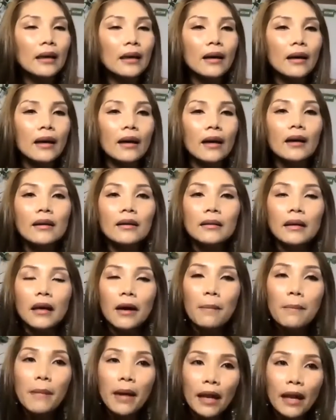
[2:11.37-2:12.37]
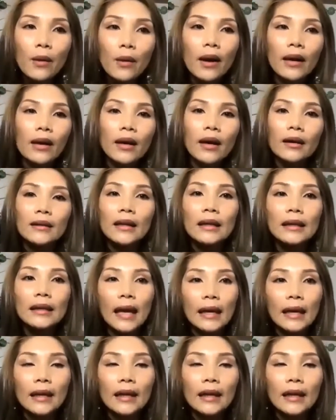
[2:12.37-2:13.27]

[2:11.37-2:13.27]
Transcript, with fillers: ở ở Mỹ hoặc là ở tất cả